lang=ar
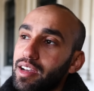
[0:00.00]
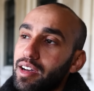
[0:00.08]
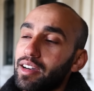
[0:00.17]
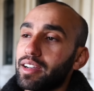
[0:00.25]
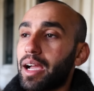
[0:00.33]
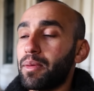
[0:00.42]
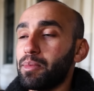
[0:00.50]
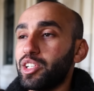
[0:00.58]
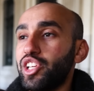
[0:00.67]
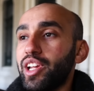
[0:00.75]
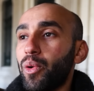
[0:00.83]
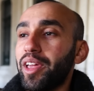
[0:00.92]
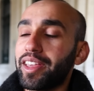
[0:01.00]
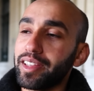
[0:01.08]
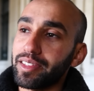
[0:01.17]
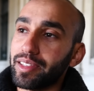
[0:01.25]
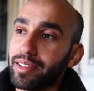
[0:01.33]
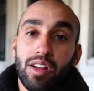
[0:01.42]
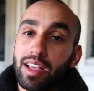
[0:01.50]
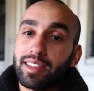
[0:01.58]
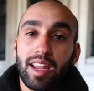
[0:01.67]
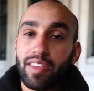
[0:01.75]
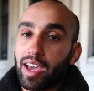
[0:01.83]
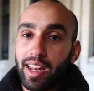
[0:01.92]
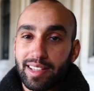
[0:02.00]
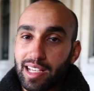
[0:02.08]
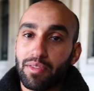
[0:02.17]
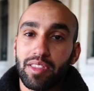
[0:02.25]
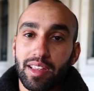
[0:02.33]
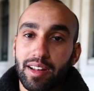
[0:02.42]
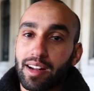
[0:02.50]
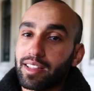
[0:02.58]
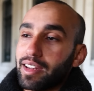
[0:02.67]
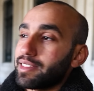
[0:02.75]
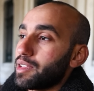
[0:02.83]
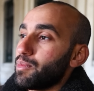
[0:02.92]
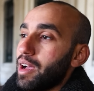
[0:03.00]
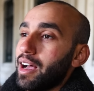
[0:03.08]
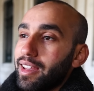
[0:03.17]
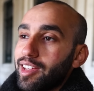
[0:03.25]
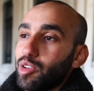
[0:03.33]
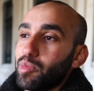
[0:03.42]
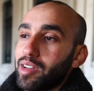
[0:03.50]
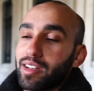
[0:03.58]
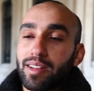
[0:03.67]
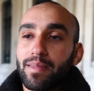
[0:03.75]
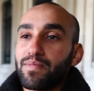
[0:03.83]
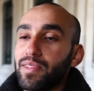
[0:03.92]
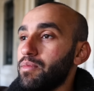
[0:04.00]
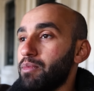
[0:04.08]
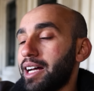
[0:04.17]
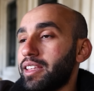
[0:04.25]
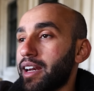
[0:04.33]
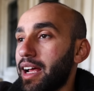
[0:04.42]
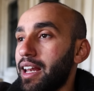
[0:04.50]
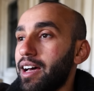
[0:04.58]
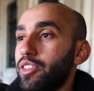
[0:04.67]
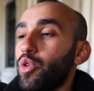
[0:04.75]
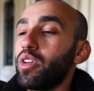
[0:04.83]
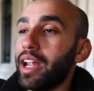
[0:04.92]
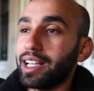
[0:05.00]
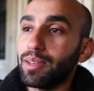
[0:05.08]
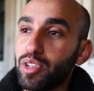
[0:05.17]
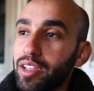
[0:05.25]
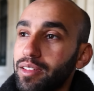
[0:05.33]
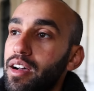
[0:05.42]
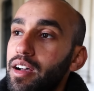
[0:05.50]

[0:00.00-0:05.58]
آه قبل ما جينا وين كنت؟ الاسئله هذه خلاص حافظها انا نقدر نسمعها عليهم انا بعد الرحله هذه وين حتمشي؟